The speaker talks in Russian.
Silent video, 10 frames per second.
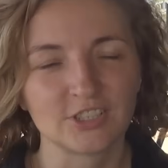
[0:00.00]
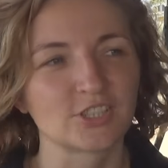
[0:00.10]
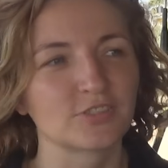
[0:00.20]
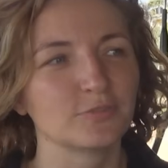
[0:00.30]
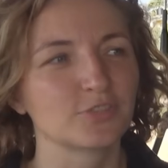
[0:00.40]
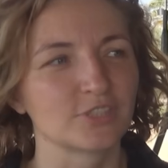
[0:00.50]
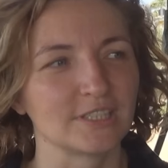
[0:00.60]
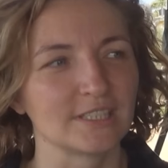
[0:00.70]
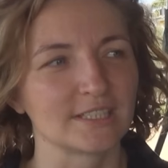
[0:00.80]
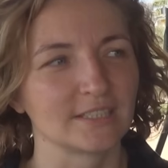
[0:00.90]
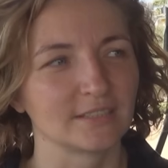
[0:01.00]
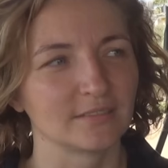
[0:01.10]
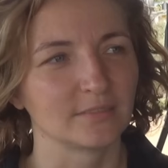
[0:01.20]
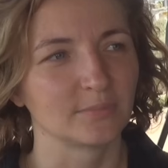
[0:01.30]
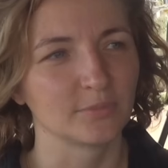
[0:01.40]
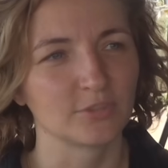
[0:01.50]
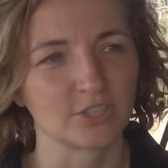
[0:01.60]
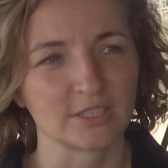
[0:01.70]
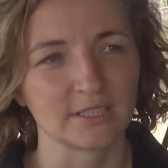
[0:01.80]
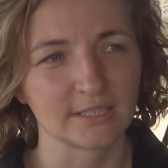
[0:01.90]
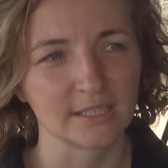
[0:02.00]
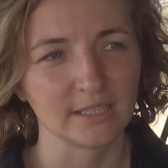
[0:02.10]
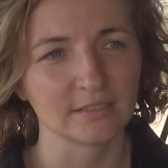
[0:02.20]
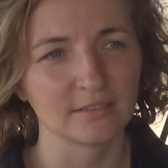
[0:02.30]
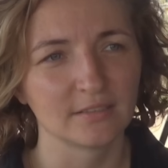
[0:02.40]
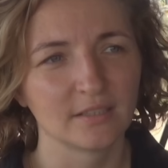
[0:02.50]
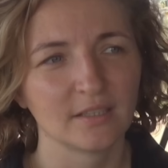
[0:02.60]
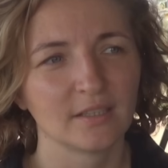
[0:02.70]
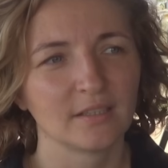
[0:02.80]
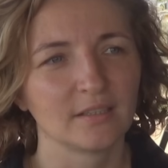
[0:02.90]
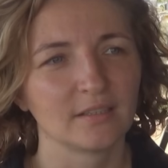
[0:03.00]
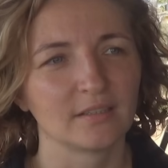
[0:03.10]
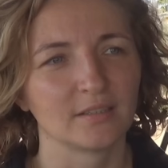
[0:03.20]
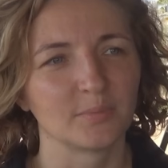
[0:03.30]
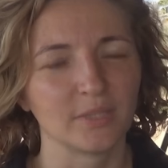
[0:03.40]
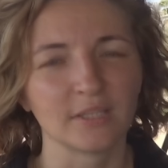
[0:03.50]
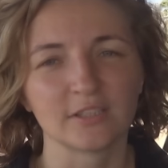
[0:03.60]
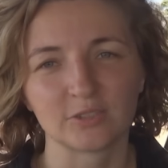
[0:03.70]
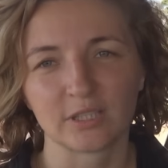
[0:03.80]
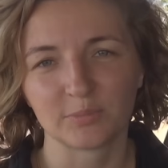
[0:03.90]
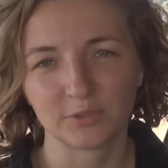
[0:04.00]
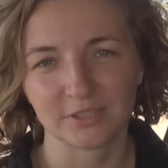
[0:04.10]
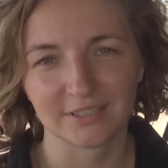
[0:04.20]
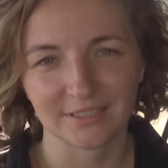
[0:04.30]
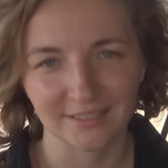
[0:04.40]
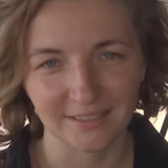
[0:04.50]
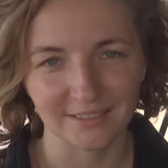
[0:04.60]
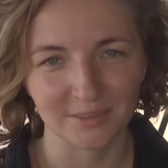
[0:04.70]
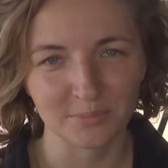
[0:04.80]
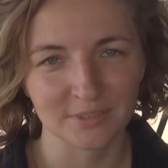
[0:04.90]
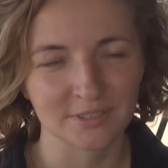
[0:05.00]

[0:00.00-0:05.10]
Сейчас живу уже здесь, э, получается, 10 лет. А, приехал сюда работать гидом,